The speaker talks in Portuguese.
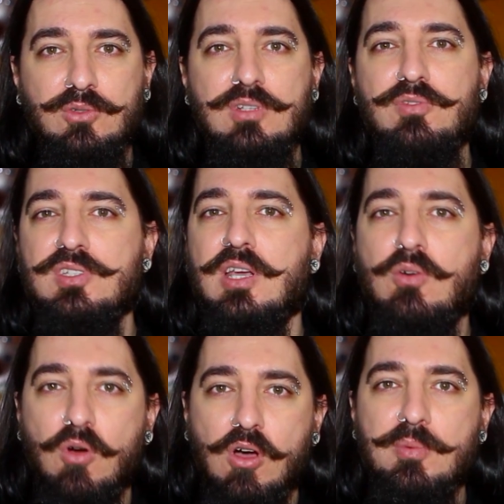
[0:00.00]
Tudo que você
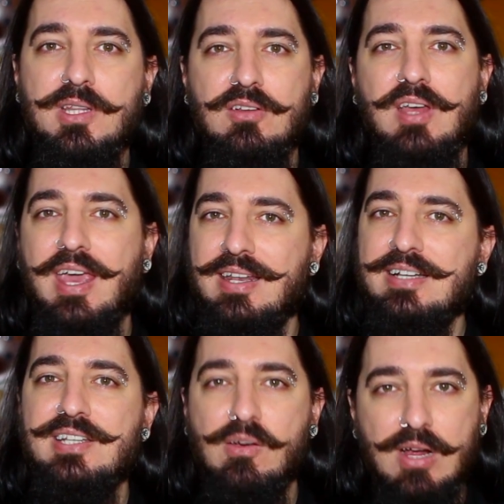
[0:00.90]
come e tal é
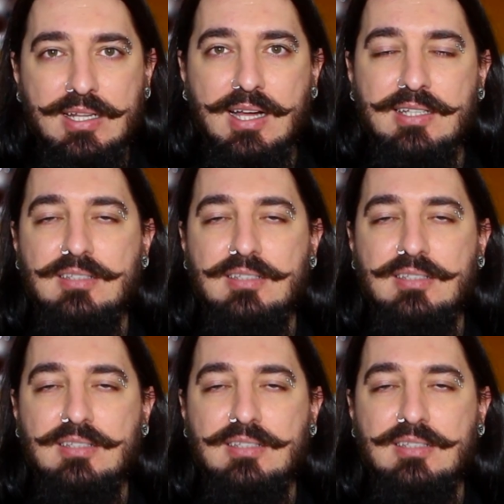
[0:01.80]
energia guardada.